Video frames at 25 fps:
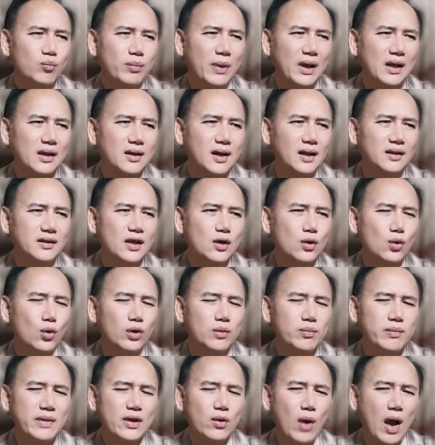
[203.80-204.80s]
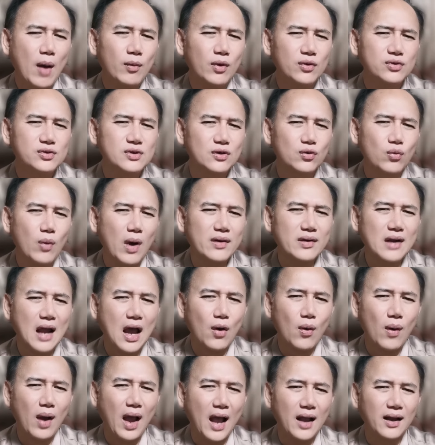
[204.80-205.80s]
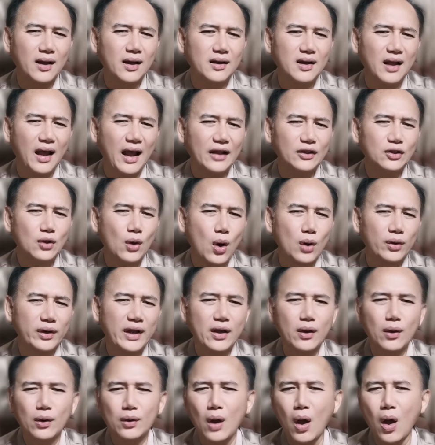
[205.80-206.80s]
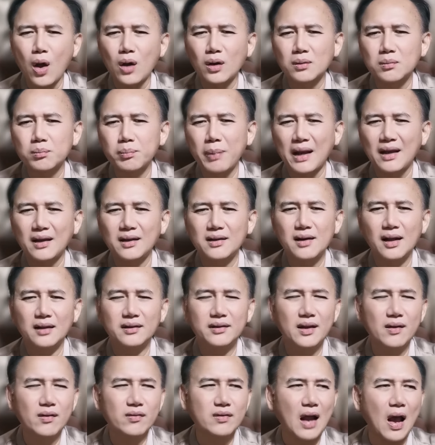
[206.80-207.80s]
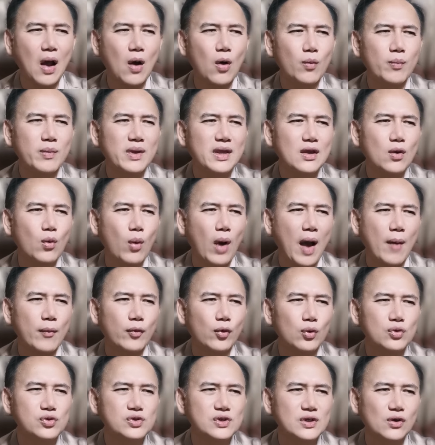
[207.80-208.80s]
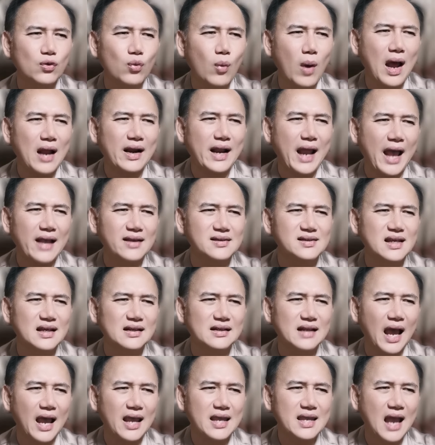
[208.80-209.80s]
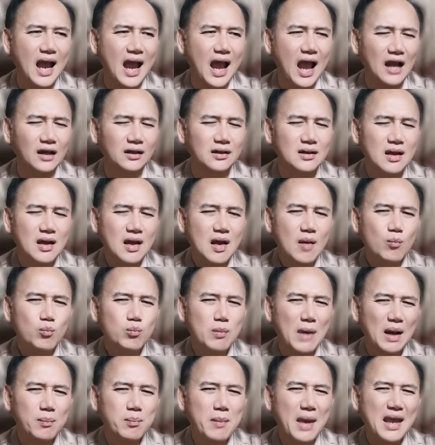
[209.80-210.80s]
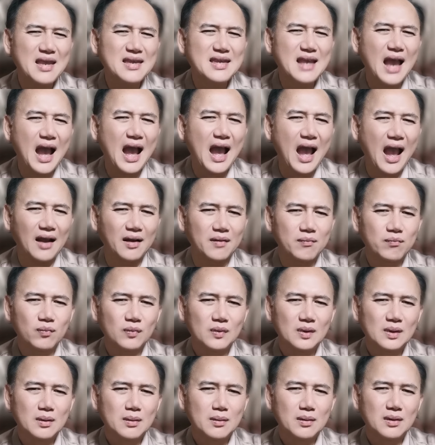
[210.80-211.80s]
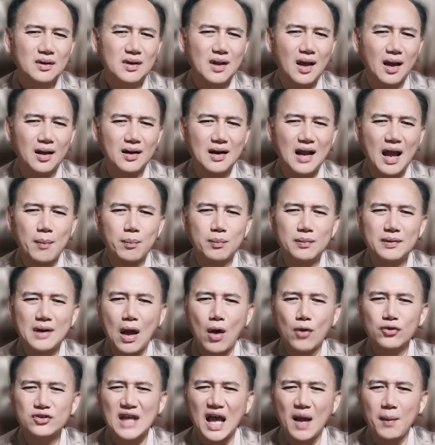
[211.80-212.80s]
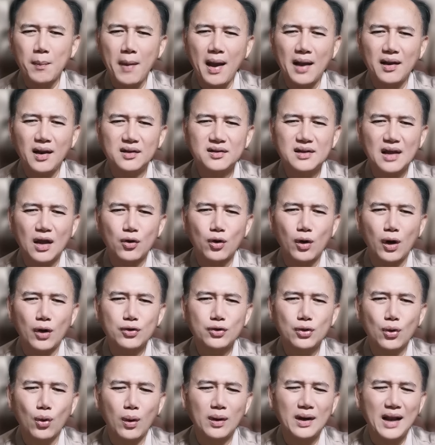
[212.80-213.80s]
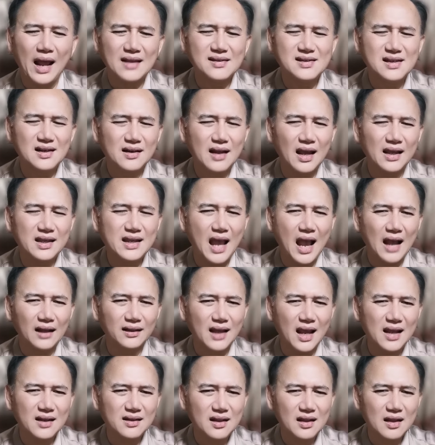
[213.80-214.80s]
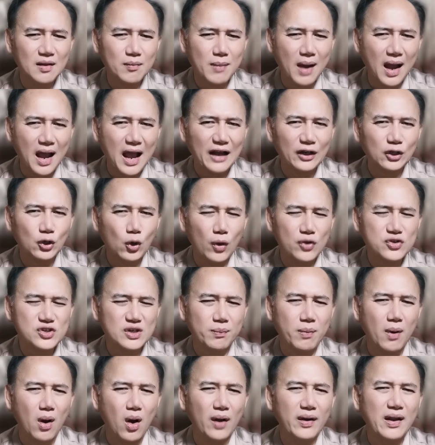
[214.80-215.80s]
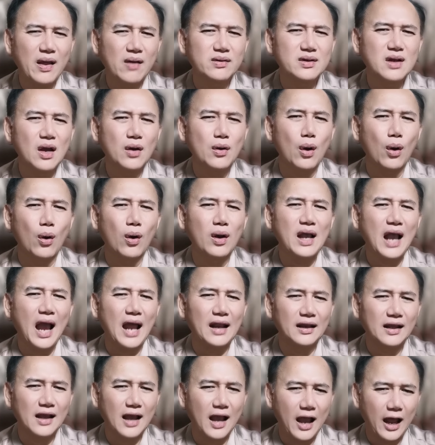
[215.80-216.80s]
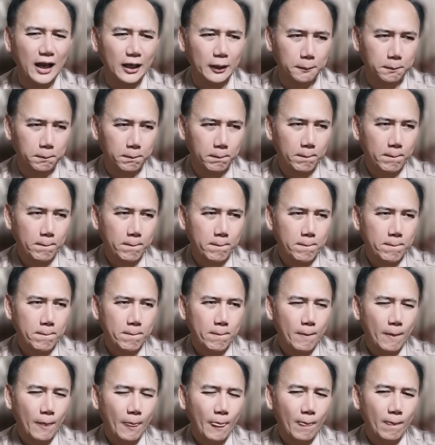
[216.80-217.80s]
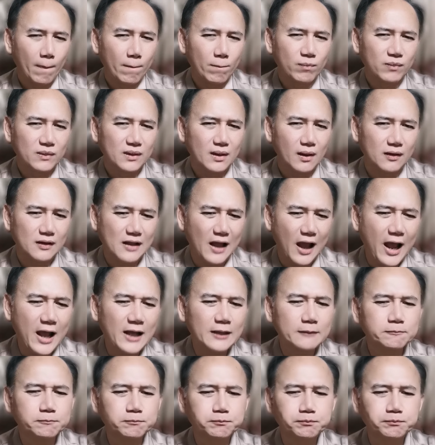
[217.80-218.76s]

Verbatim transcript: เป็นเดือนที่คุณมีความรู้สึกว่าเราหาเงินหาทองได้คล่อง เป็นเดือนที่เรามีความรู้สึกว่าหลายสิ่งหลายอย่าง มันไม่ยาก นะครับเราสามารถที่จะคอนโทรลหลายสิ่งหลายอย่างได้ดีมาก โดยเฉพาะในเรื่องของการงาน นะ